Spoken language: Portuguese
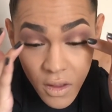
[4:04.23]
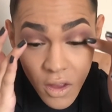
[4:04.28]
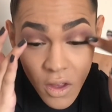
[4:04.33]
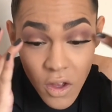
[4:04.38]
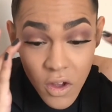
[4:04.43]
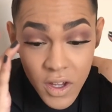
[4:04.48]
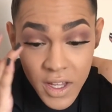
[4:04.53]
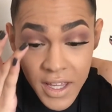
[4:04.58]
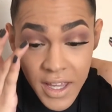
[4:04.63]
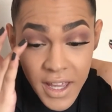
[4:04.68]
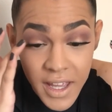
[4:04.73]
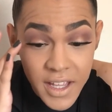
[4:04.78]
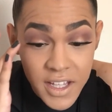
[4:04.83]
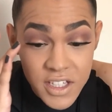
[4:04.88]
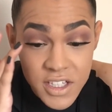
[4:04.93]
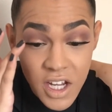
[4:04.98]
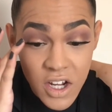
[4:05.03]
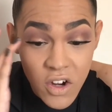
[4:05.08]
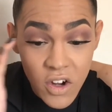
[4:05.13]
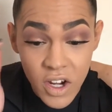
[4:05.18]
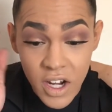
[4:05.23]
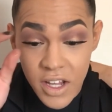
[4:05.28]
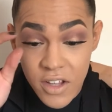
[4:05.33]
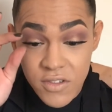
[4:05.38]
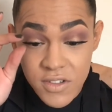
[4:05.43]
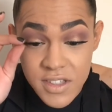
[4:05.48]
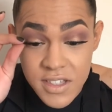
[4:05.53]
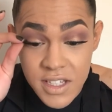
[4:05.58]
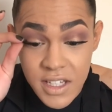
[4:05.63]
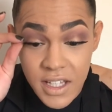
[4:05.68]
Ok, já colei
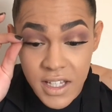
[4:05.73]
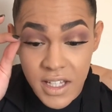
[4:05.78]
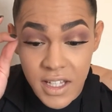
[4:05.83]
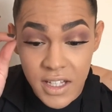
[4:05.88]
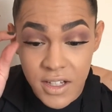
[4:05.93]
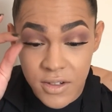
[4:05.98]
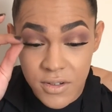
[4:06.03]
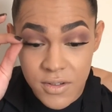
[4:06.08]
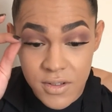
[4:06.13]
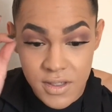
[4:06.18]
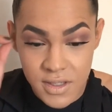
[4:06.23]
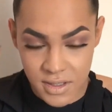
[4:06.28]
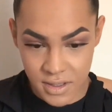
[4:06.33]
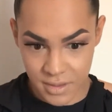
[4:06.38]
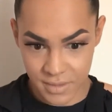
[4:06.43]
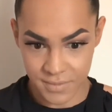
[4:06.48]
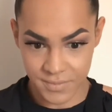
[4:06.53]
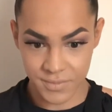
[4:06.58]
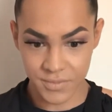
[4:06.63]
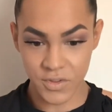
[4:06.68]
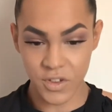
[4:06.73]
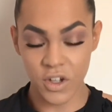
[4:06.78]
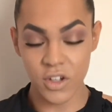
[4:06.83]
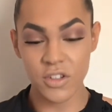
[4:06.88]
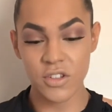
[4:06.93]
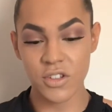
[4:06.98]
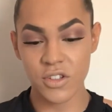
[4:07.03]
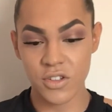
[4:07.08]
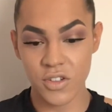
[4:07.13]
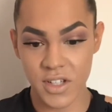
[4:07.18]
os cílios.
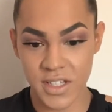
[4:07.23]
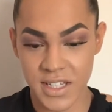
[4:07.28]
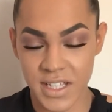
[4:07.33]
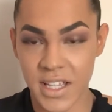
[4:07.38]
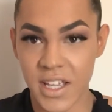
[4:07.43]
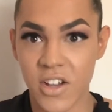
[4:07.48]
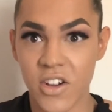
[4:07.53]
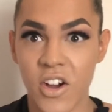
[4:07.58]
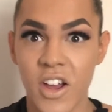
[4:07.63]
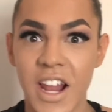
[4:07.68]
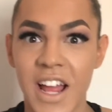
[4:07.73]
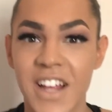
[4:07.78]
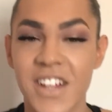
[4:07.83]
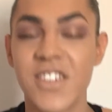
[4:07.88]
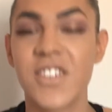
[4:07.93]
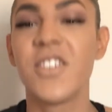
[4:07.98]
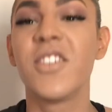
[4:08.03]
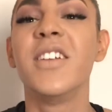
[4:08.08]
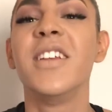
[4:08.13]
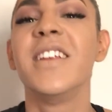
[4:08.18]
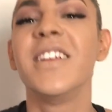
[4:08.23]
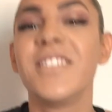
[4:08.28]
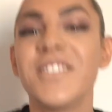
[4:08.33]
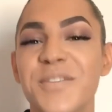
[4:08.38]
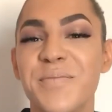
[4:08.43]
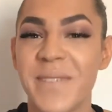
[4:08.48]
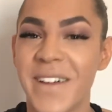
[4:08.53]
Todos os dois aqui coladinho, lindos,